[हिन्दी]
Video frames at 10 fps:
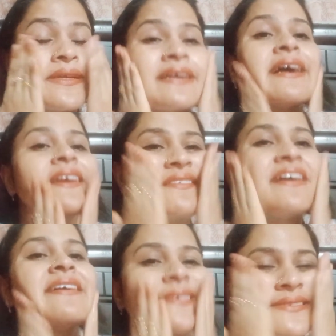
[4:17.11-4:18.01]
डिस्प्ले
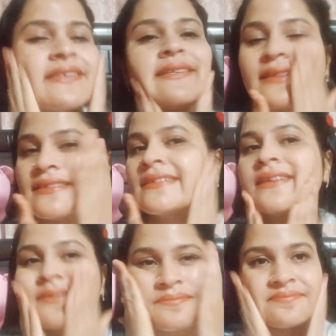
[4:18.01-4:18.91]
लगाइए वहाँ इस
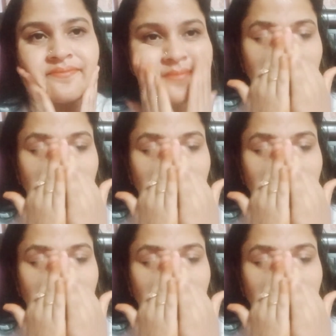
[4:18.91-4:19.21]
तरीके से